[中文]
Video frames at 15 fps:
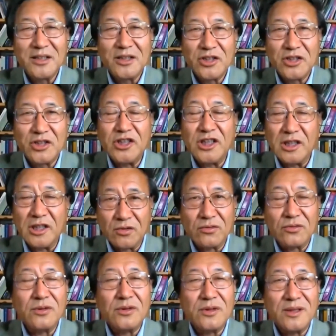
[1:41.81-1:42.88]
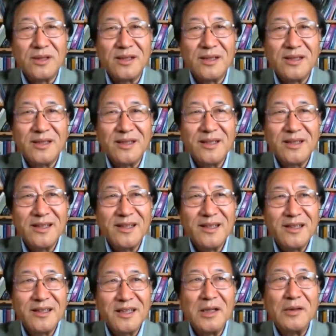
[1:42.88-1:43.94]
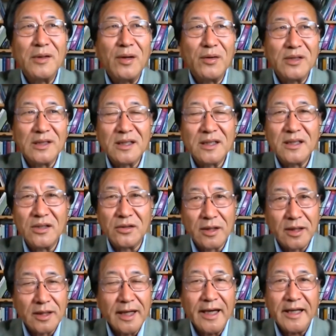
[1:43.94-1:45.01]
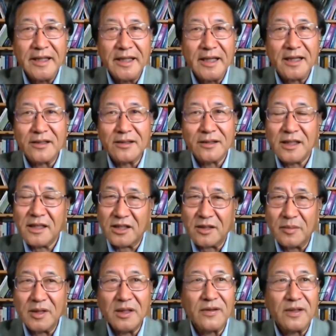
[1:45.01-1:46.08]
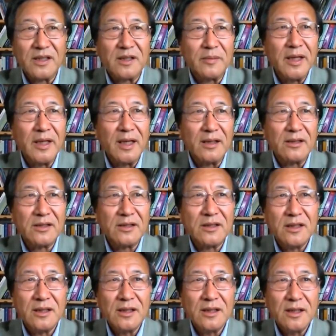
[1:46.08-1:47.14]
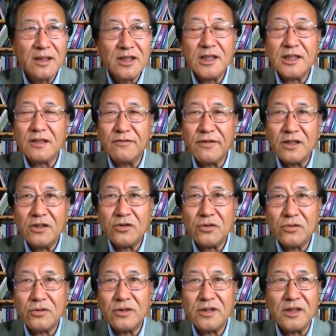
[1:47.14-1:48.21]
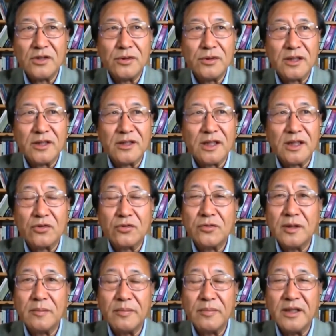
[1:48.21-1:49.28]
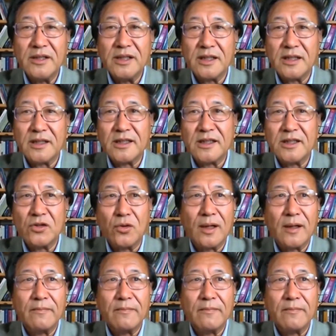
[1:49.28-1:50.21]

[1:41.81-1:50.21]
实景图，这样的话我就能有个概念了，就那个什么地方什么样。就是这次发生冲突的地区啊，是在中印边界的西段，